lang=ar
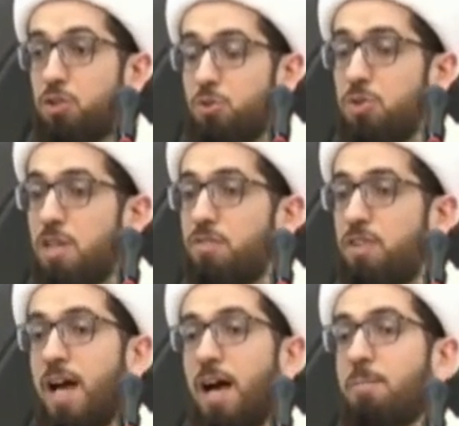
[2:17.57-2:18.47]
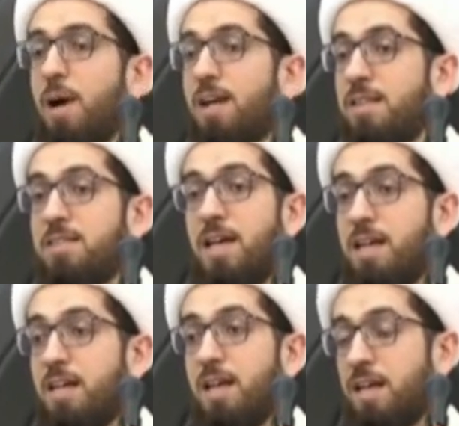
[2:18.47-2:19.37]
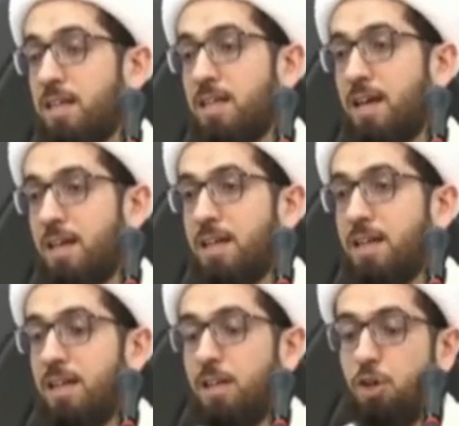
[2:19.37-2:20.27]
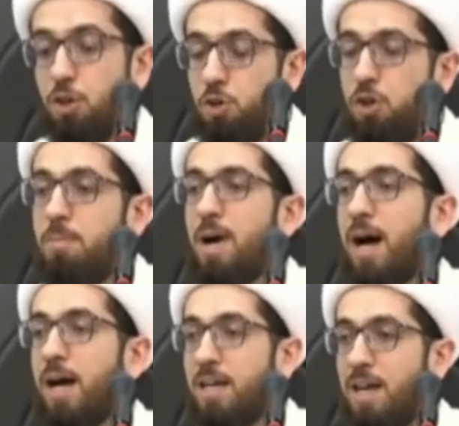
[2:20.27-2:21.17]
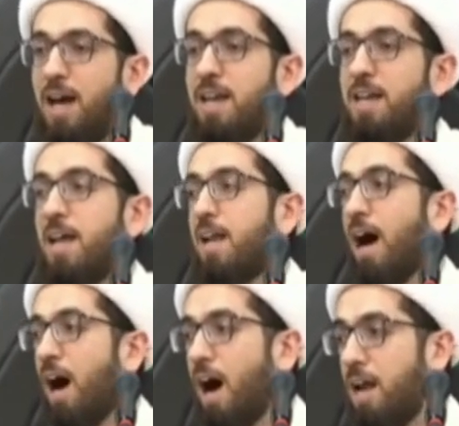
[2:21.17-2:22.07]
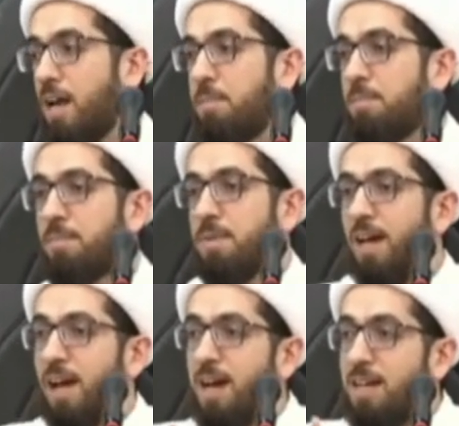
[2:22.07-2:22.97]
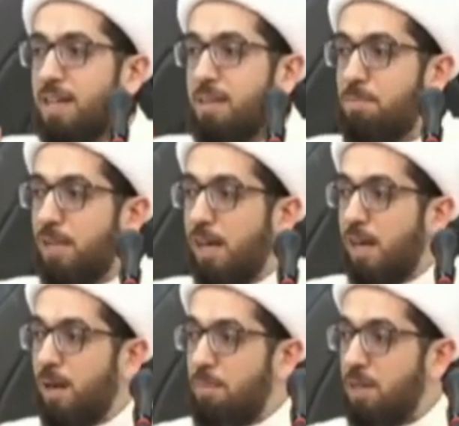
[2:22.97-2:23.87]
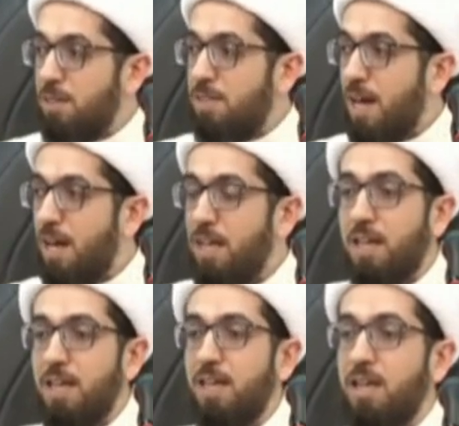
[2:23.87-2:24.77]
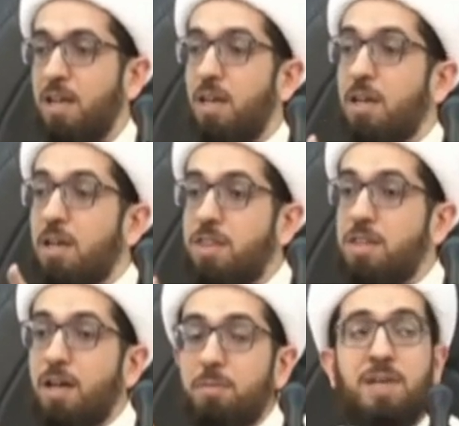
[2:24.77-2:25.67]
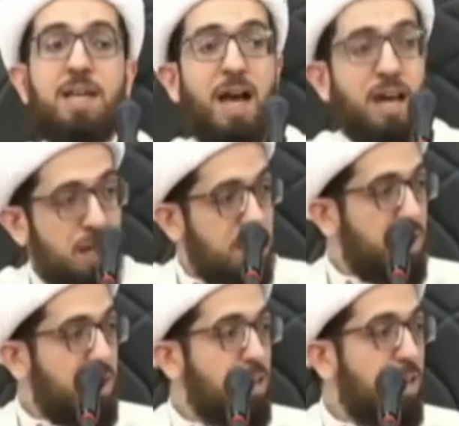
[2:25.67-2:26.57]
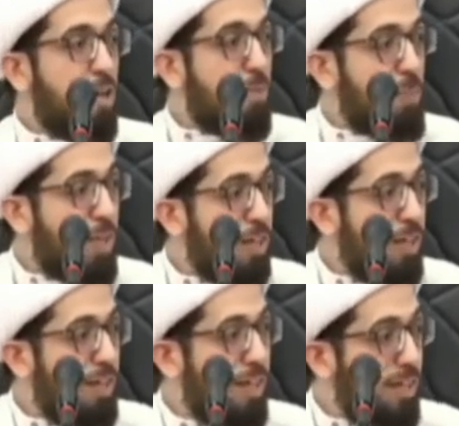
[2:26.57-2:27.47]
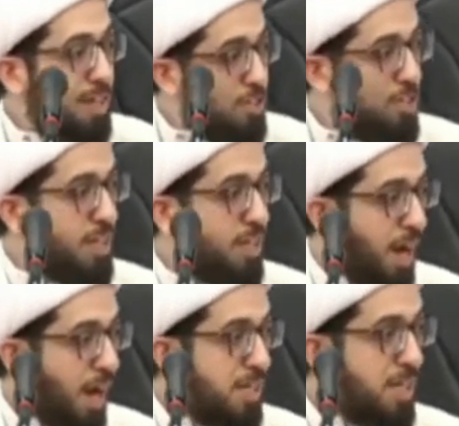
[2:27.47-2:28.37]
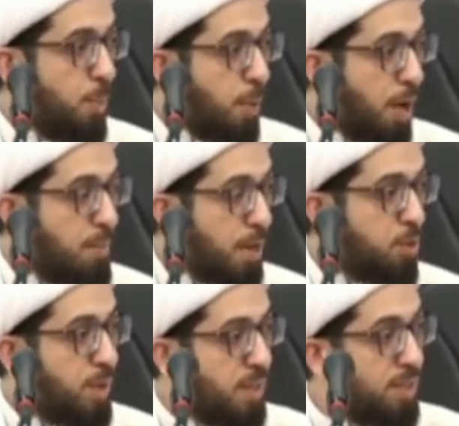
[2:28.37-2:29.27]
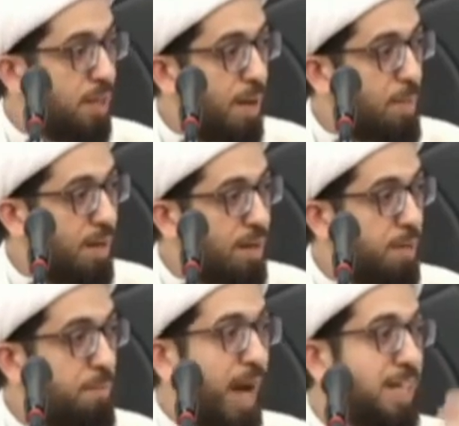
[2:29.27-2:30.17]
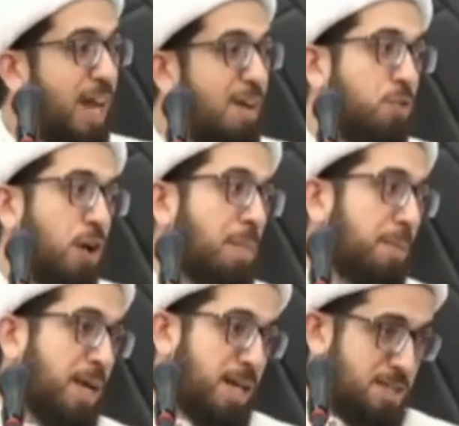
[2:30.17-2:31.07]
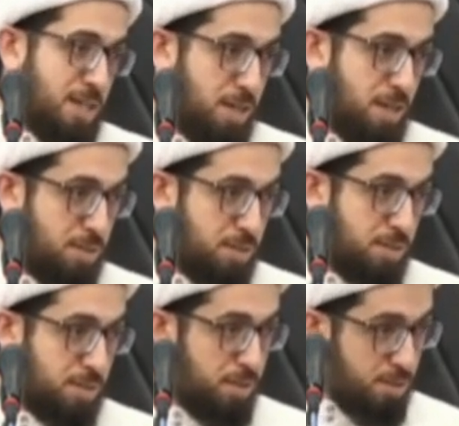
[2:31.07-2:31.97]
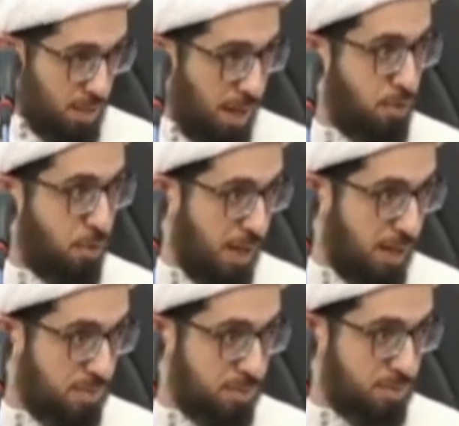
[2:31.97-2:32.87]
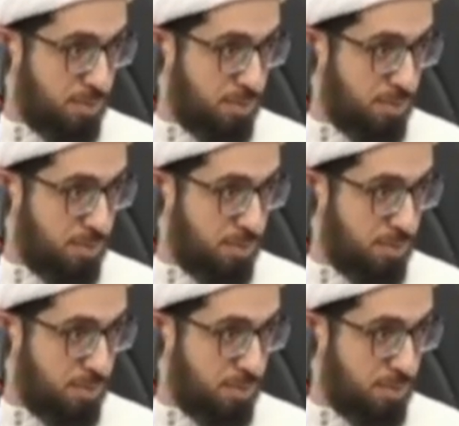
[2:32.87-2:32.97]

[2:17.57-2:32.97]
خصوصا في الاخبار التاريخيه كل ما كان العالم قريب من الخبر التاريخي نثق به أكثر من اللي يجي يقيم خبر ويرد خبر بعد 1400 سنة صح لو لا